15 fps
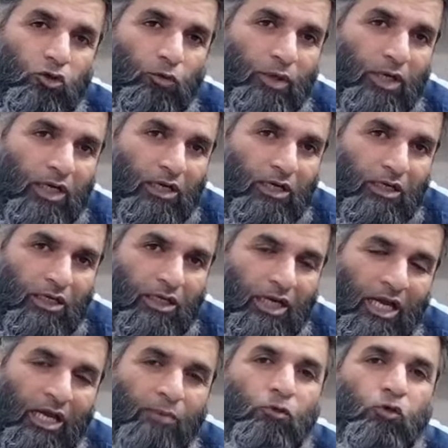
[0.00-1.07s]
जो बड़ा एक
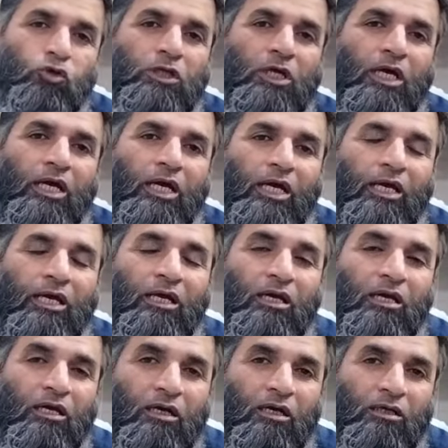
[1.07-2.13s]
अहम नुस्खा है
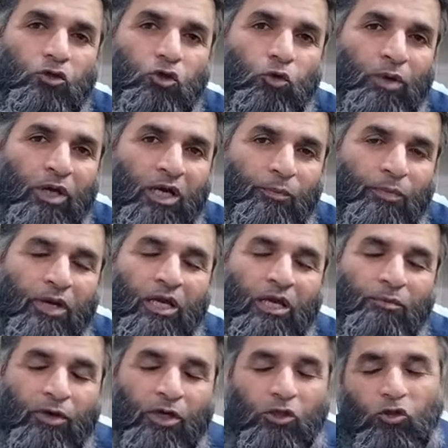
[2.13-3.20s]
जो मैं अपने
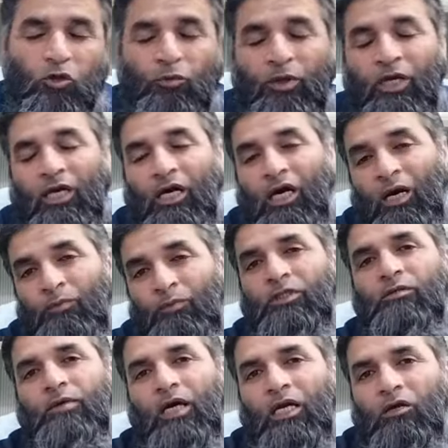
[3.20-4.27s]
मरीजों में आम
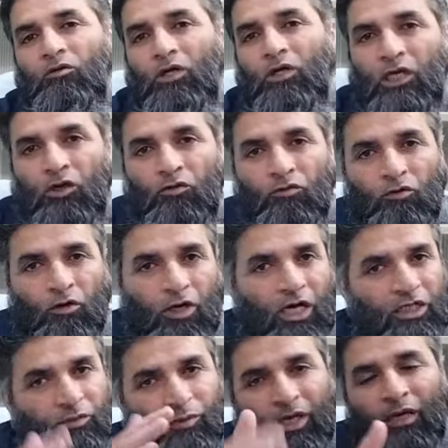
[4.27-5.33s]
इस्तेमाल करवाता हूँ और
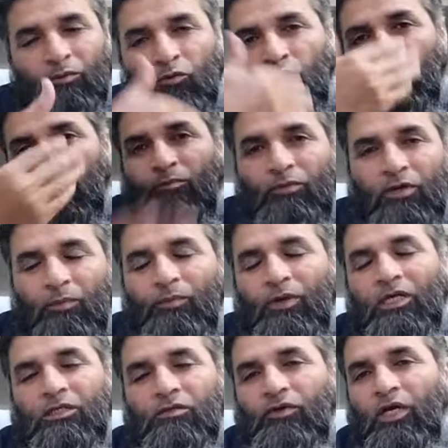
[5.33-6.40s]
आज मैं आपको
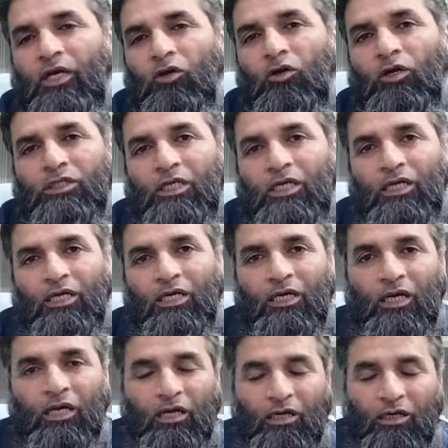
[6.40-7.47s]
अपनी इस वीडियो के जरिए
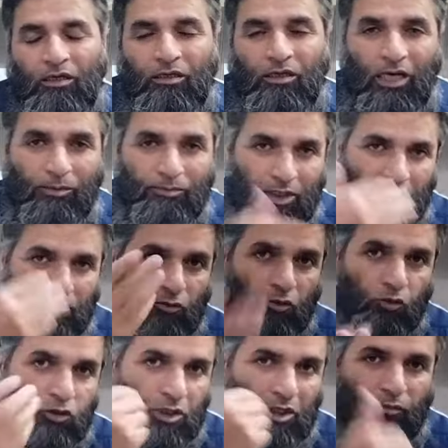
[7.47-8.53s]
आप तक वो
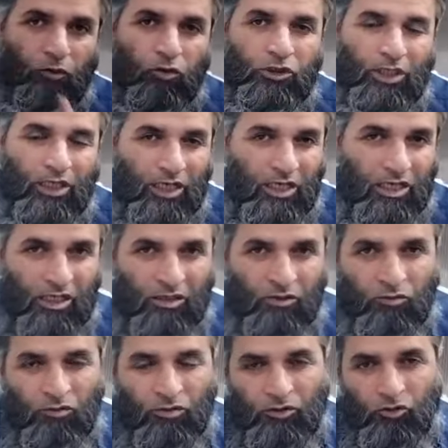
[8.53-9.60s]
नुस्खा पहुंचा रहा
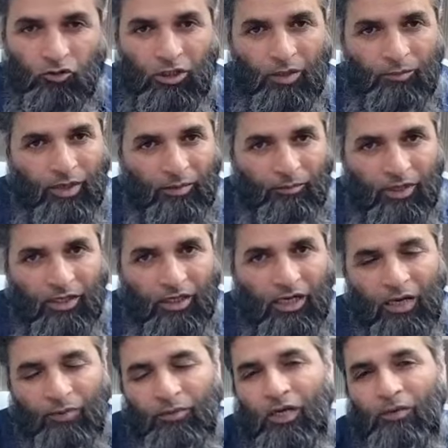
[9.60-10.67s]
हूं जो कि मैं बड़े
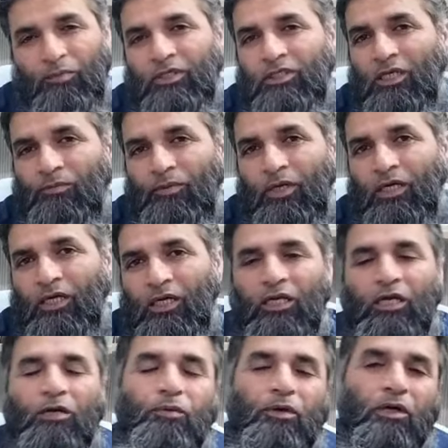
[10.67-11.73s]
कामयाबी से अपने
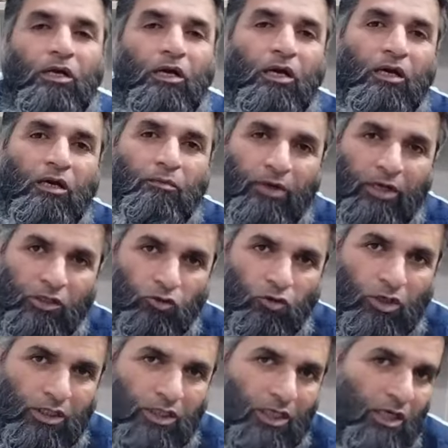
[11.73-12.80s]
क्लिनिक पर मरीजों
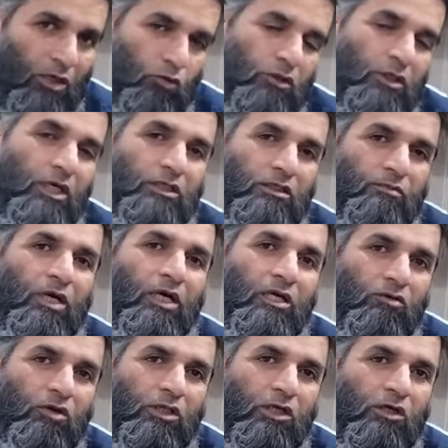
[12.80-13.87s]
के अंदर ये नुस्खा इस्तेमाल
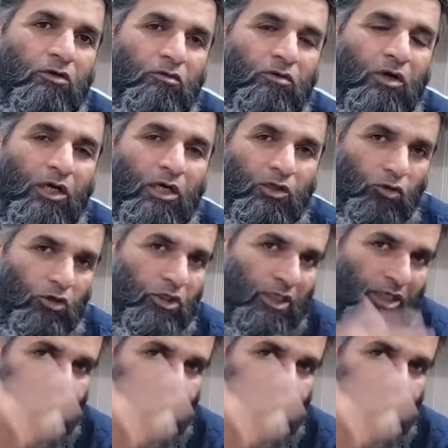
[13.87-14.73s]
करवाता हूँ तो इन